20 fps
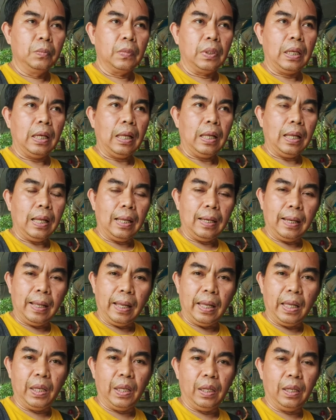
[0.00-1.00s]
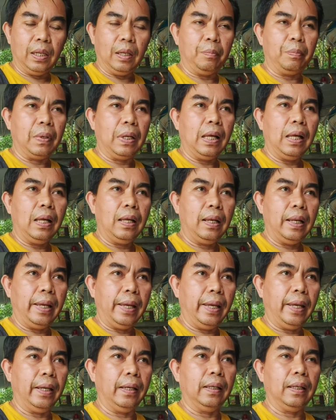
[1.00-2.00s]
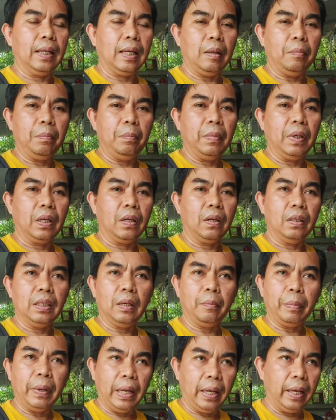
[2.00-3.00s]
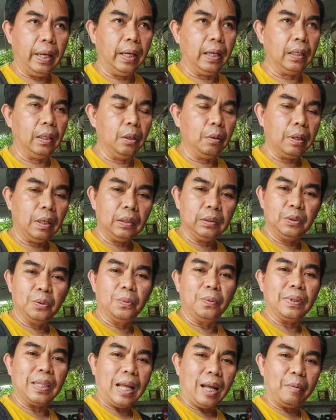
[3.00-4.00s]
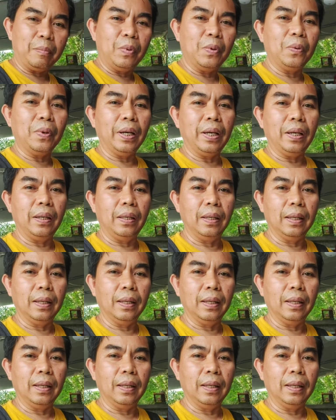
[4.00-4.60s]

ค่าอะไหล่กับค่าแรงนะครับ มันก็จะแพงแล้วก็สูงตามด้วย